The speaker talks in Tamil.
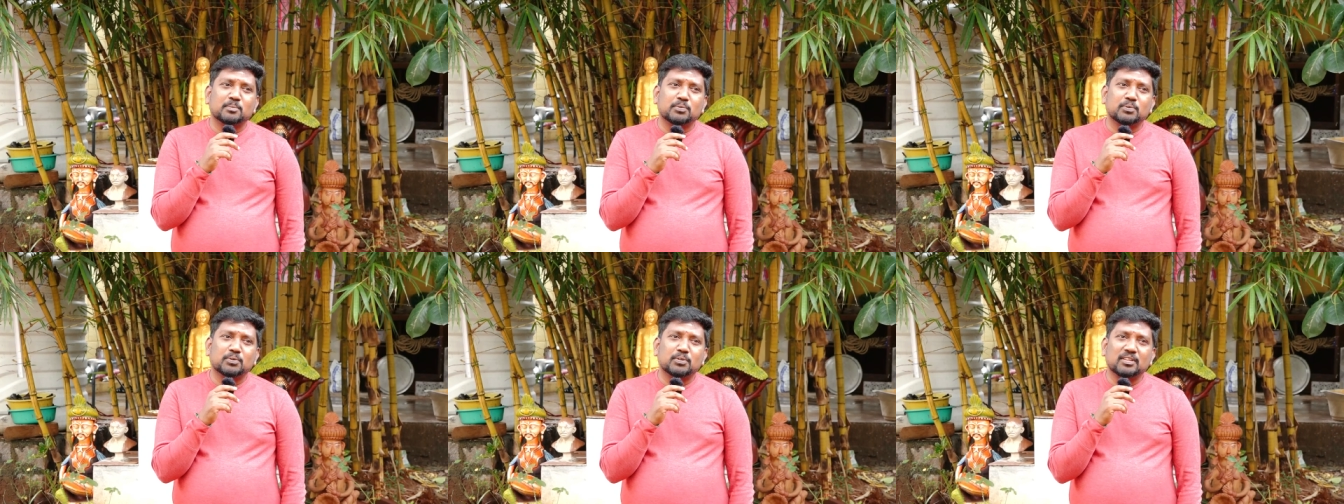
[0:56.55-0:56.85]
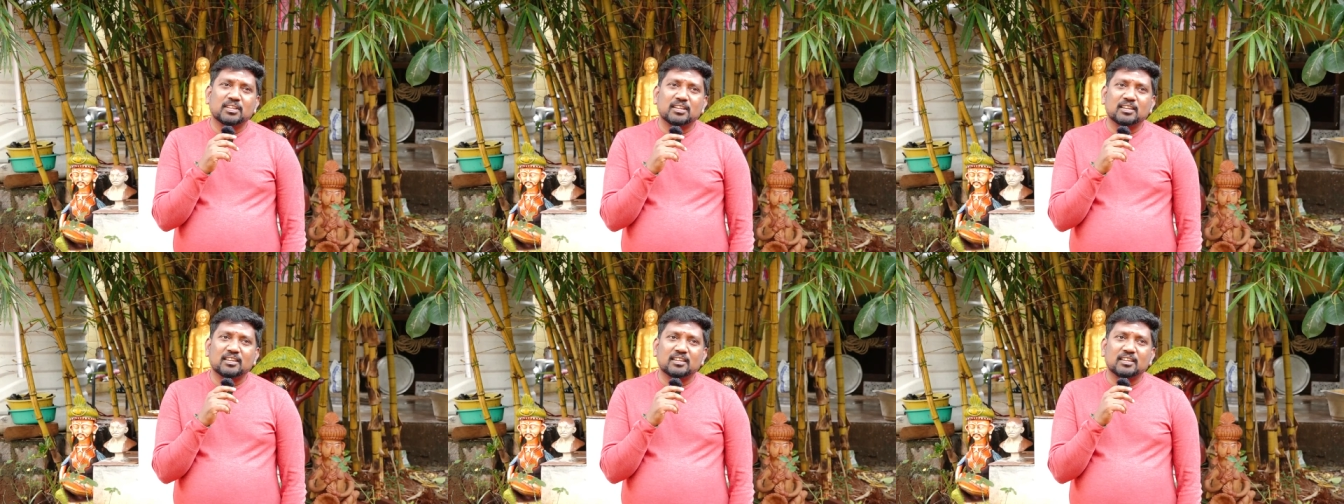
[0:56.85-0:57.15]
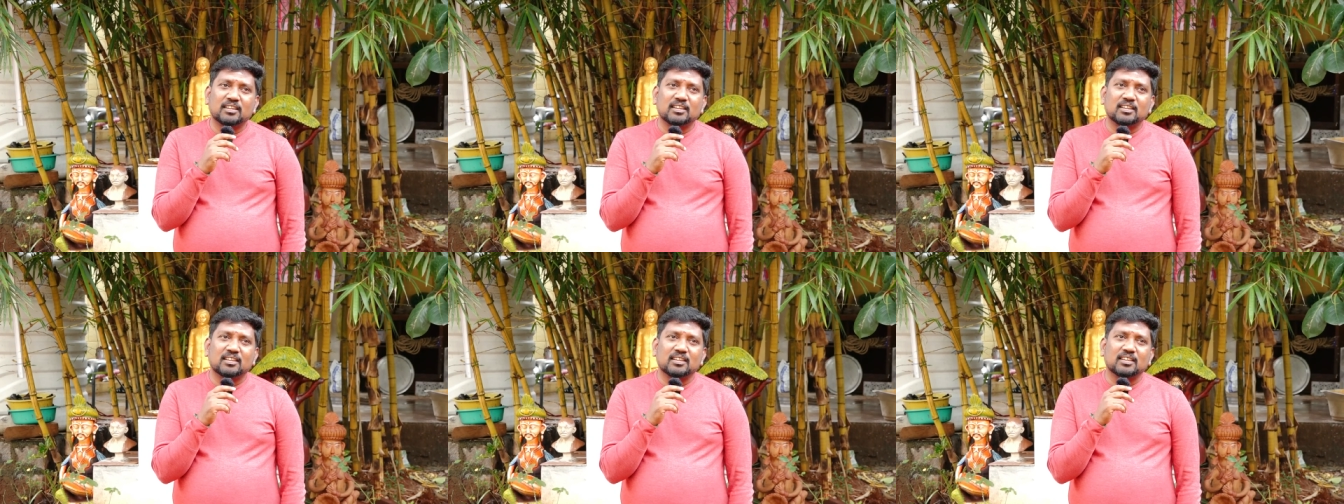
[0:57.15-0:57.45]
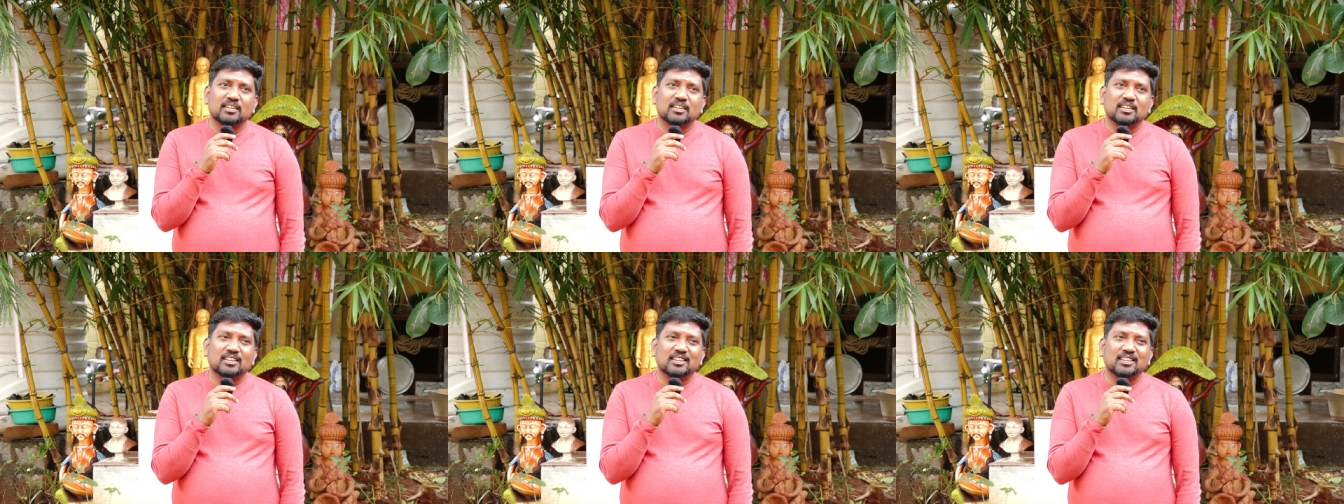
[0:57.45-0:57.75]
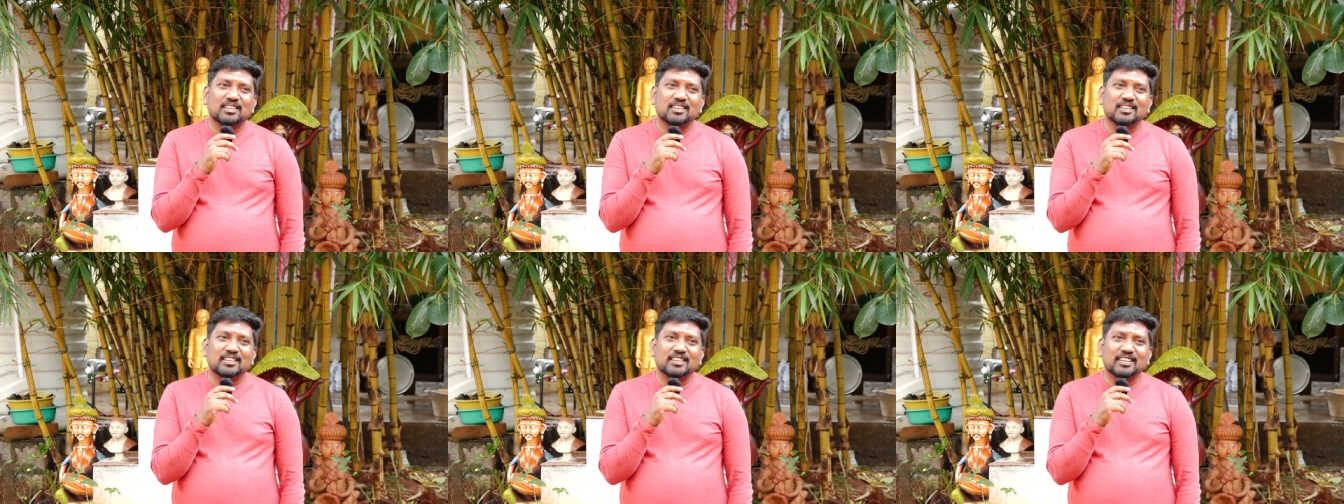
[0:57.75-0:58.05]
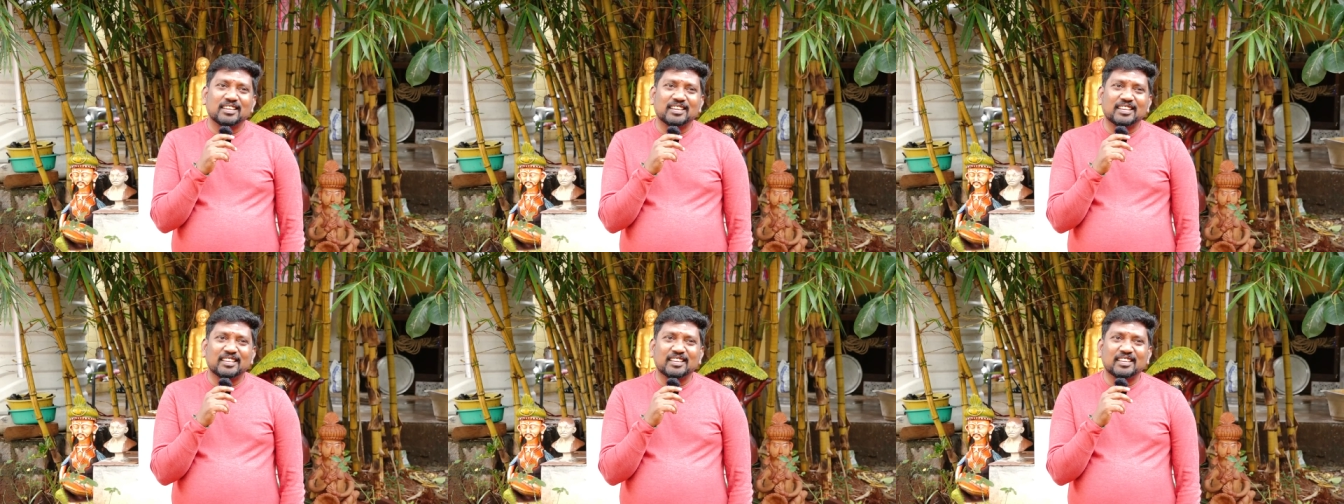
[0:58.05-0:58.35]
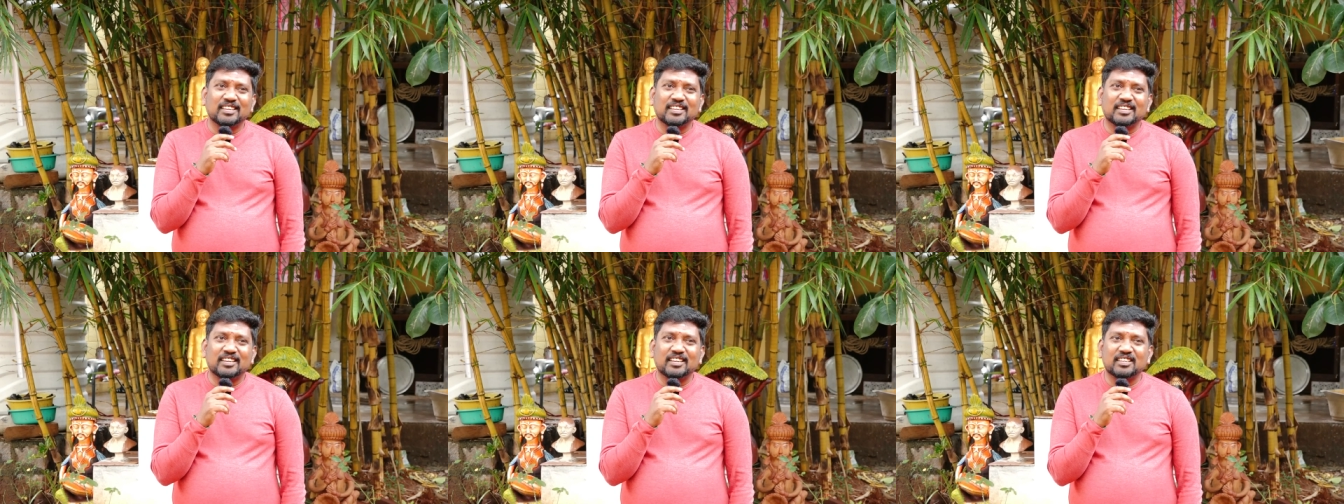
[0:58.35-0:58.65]
புரிதல்னால் என்னன்னா
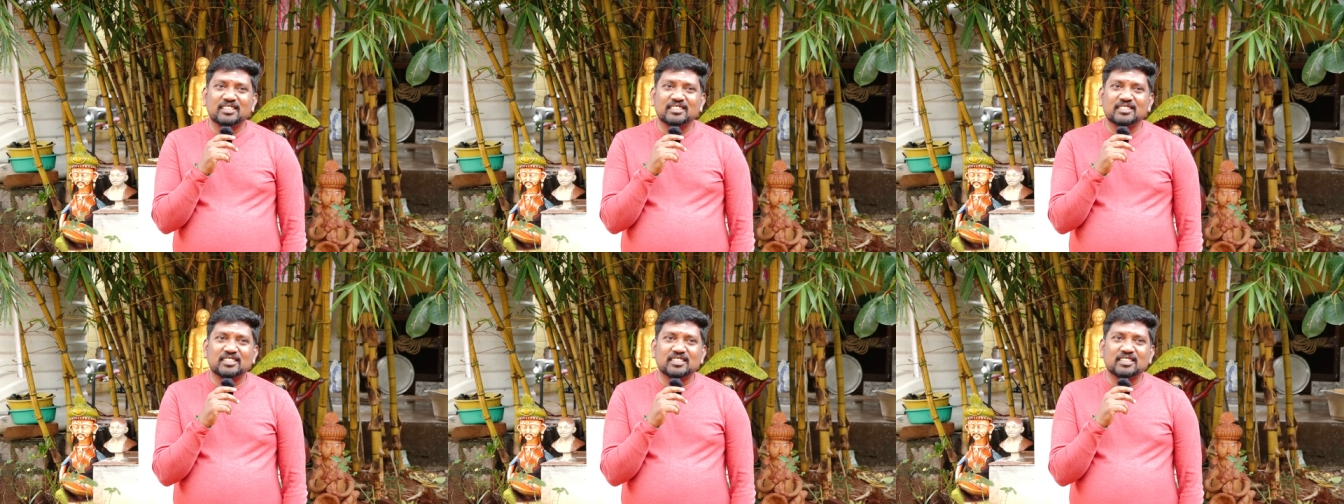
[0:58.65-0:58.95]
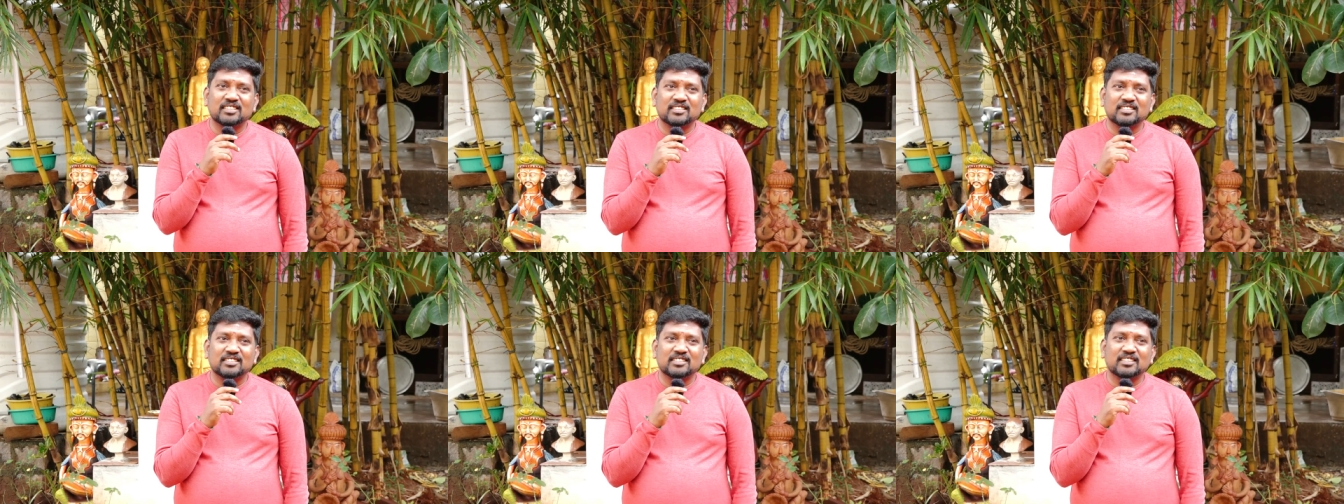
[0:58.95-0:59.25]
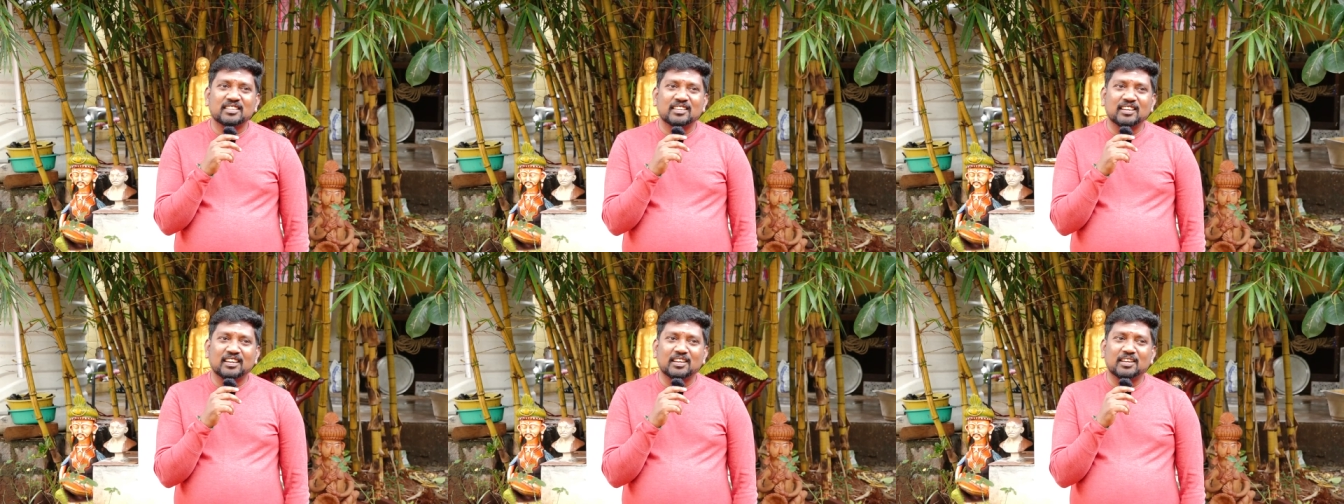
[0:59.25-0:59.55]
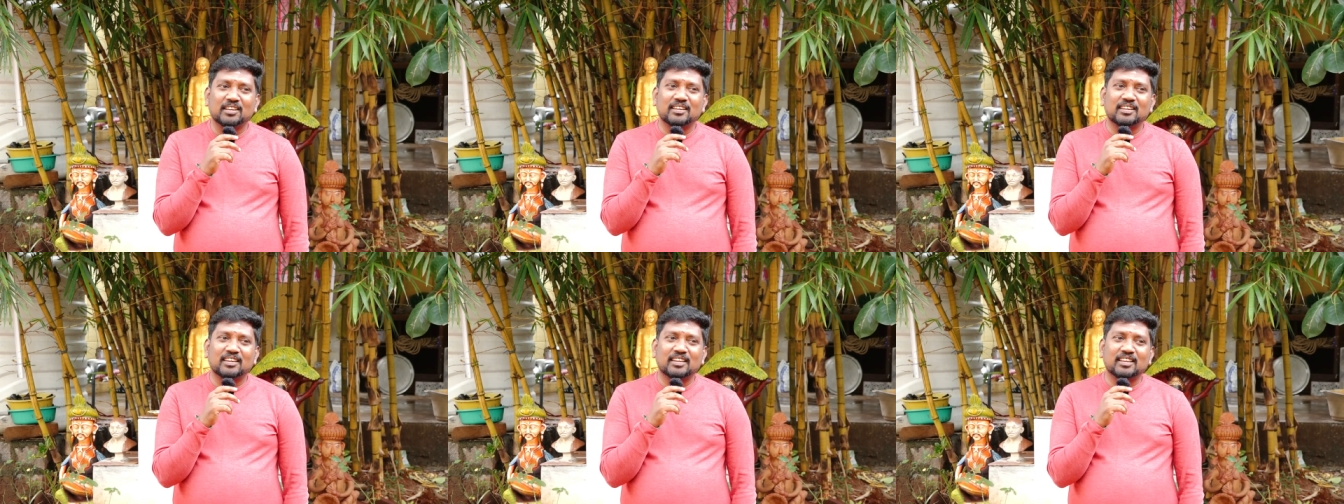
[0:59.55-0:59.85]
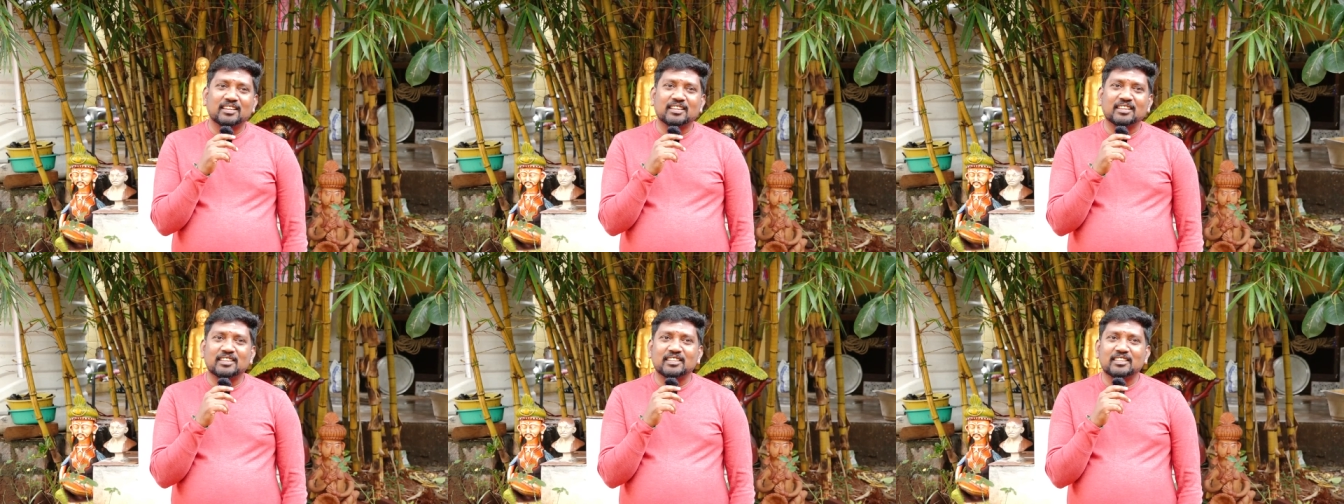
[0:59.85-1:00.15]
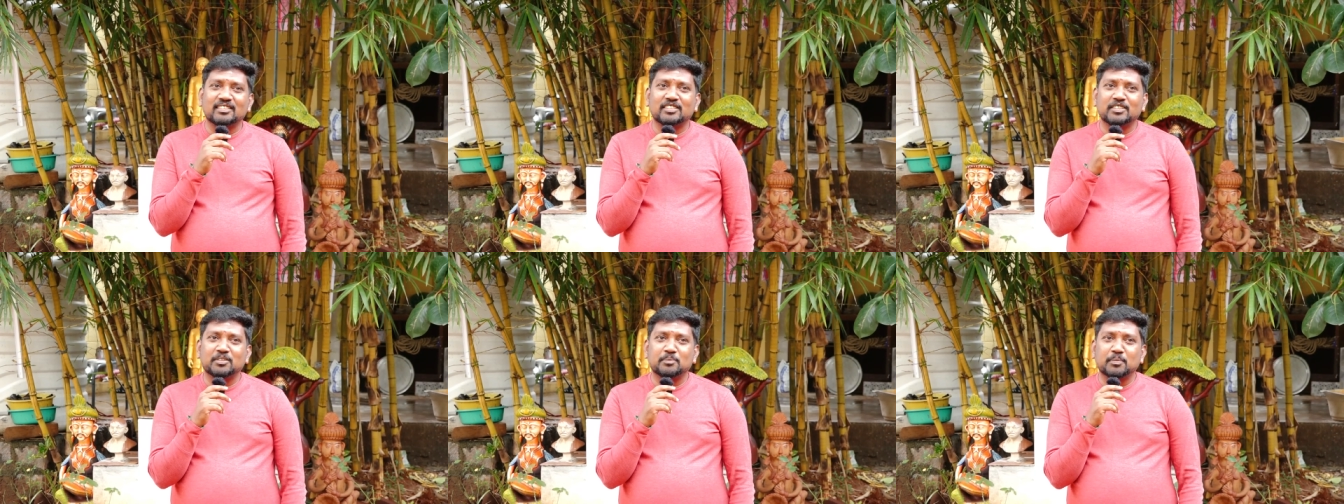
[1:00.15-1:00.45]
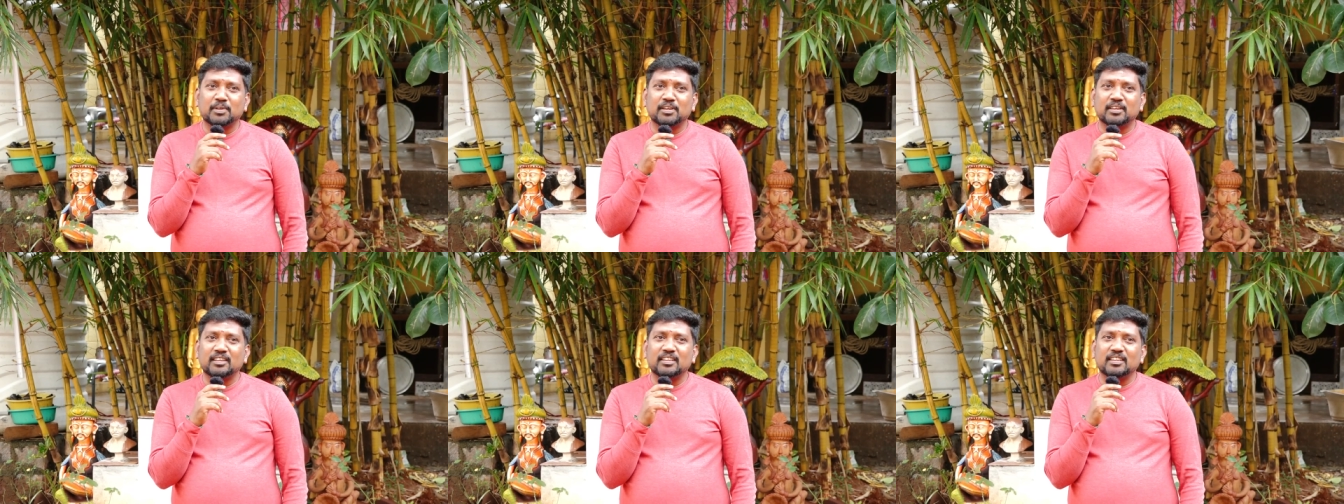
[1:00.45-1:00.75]
எதுக்கு டென்ஷன் எல்லோரும் டேக்கி டிசி
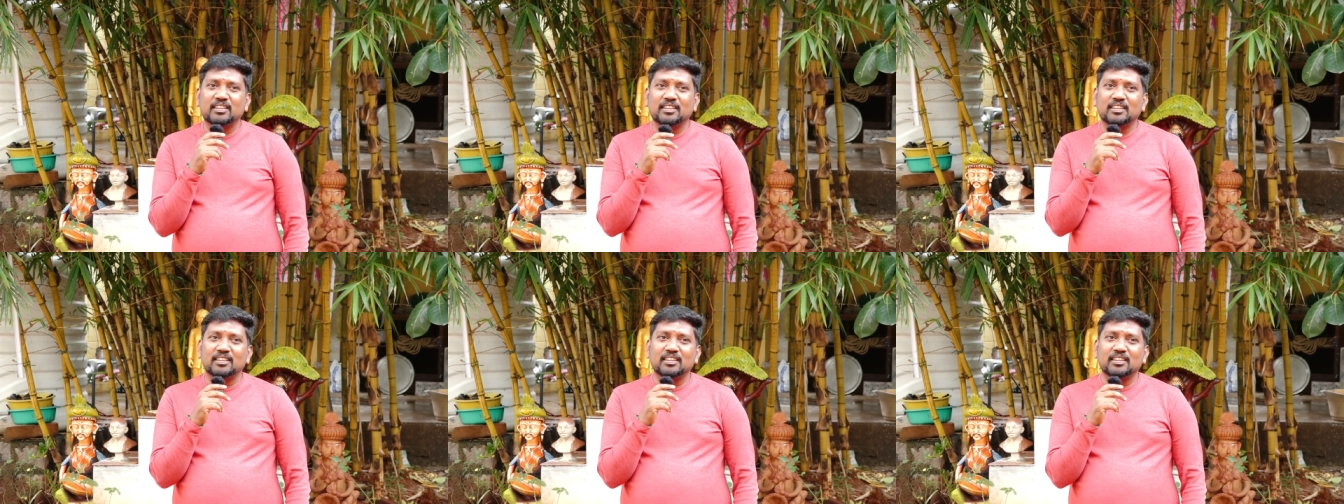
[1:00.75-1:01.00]
மாதிரி